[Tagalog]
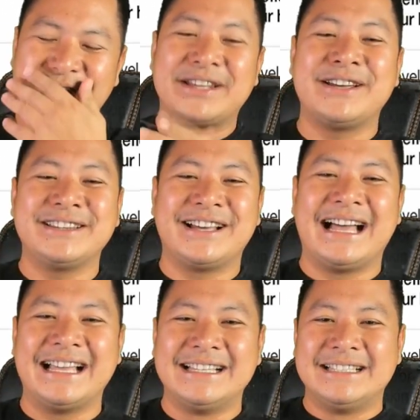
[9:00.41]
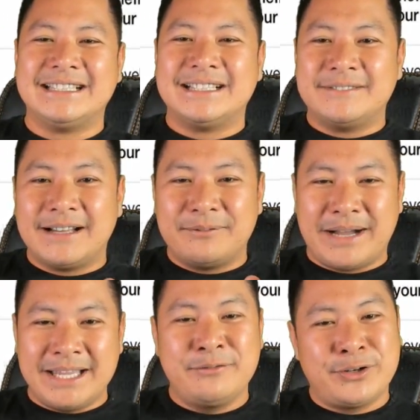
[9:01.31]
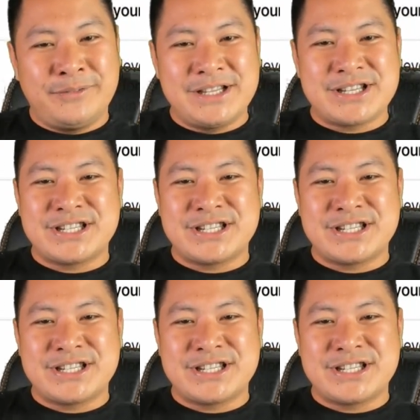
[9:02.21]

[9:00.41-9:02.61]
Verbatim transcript: Pero ito, ah, my information na